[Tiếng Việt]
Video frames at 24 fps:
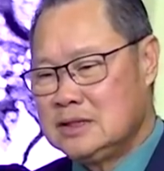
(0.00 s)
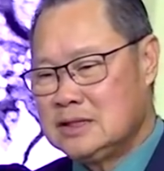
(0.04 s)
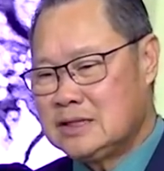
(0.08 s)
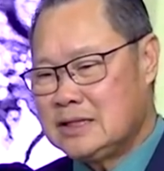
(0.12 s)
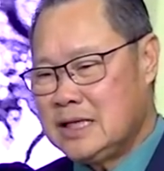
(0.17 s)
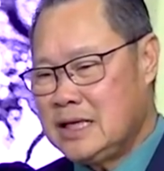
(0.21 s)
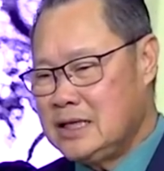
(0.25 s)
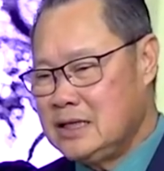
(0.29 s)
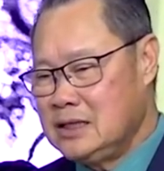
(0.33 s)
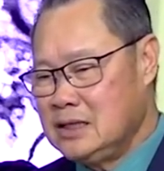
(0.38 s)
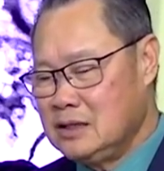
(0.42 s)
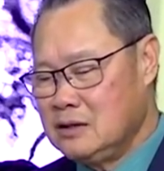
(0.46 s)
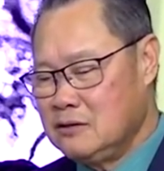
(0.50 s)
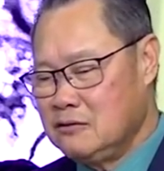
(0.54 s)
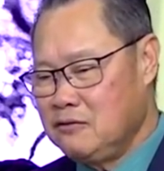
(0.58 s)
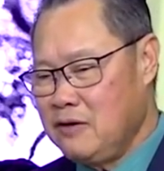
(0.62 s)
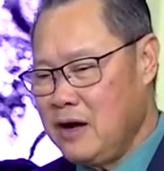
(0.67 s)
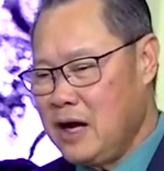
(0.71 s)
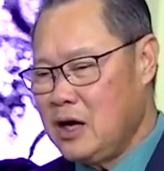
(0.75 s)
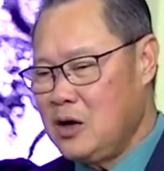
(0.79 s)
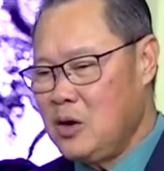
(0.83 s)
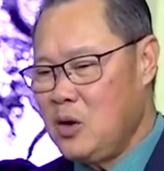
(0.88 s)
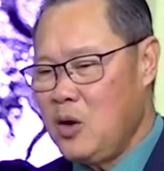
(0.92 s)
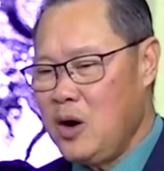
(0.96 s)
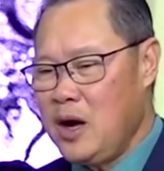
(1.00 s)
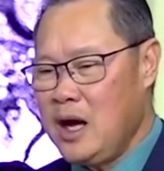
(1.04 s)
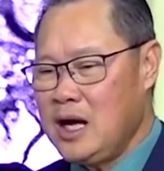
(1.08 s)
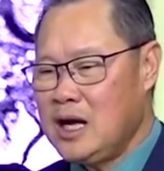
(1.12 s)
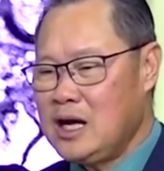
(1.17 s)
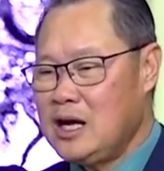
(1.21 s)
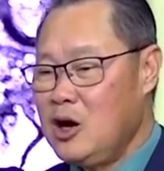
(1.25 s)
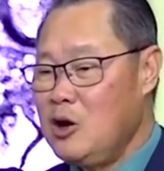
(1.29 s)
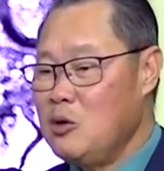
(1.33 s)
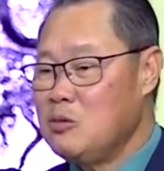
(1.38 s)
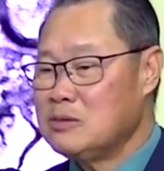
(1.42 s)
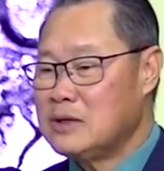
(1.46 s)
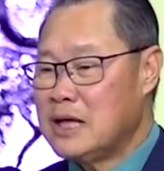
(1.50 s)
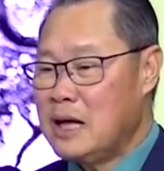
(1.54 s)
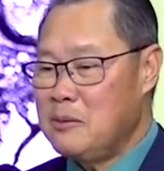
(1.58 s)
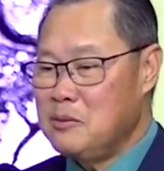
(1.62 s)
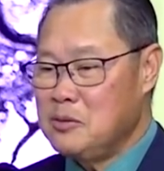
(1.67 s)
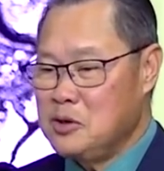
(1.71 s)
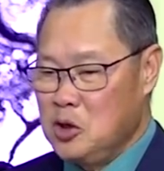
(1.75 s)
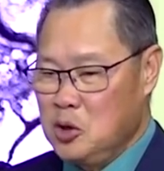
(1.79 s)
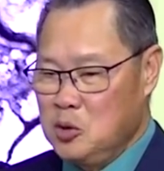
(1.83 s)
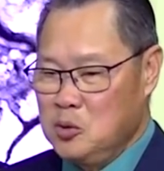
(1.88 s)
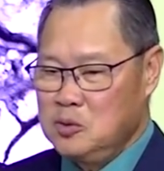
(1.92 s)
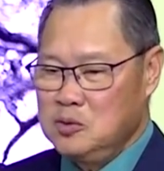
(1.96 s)
xây dựng văn hóa không tham
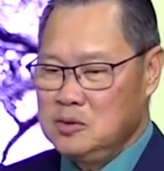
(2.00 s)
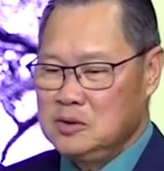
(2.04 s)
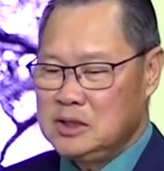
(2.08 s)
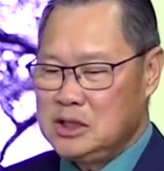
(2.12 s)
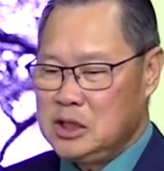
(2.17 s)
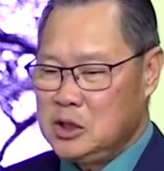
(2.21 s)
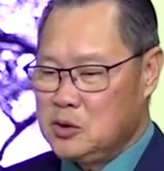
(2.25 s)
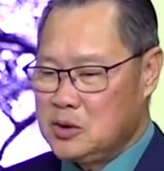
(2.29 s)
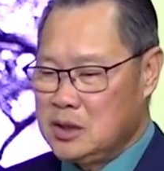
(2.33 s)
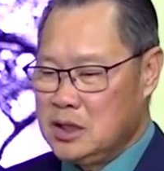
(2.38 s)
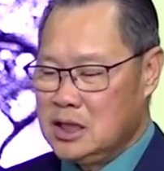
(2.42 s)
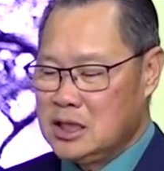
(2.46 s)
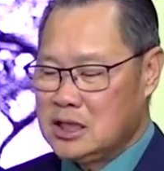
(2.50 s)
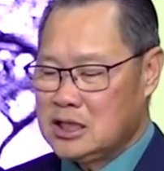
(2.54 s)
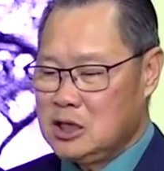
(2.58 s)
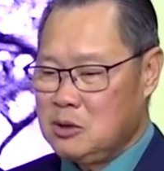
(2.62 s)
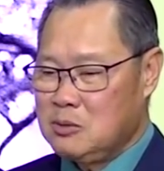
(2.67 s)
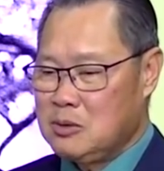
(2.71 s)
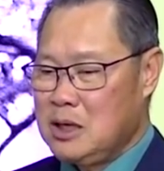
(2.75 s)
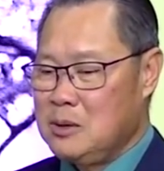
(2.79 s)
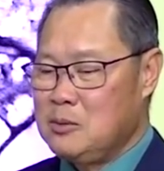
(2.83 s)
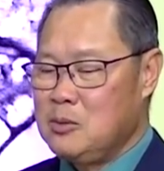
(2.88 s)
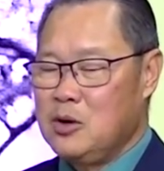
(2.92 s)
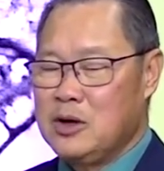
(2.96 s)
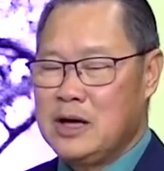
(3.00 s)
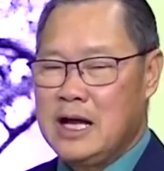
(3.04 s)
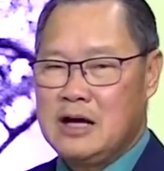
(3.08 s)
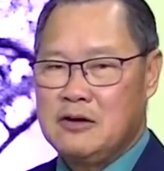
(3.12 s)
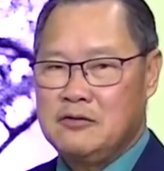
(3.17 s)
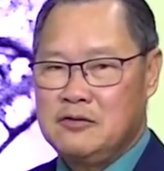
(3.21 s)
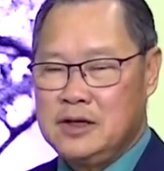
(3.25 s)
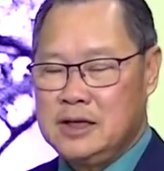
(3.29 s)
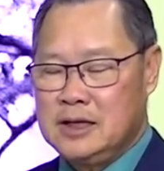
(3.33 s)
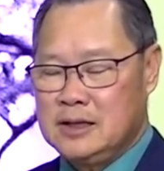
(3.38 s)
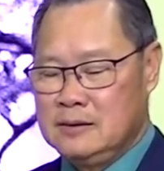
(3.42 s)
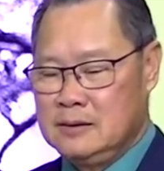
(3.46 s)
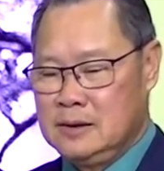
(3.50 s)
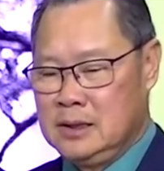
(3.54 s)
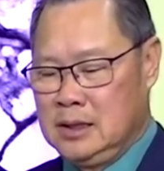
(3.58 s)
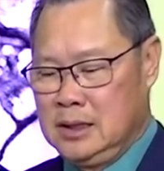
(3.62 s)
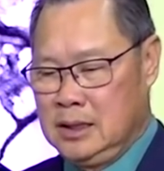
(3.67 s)
nhũng tiêu cực trong cán bộ đảng viên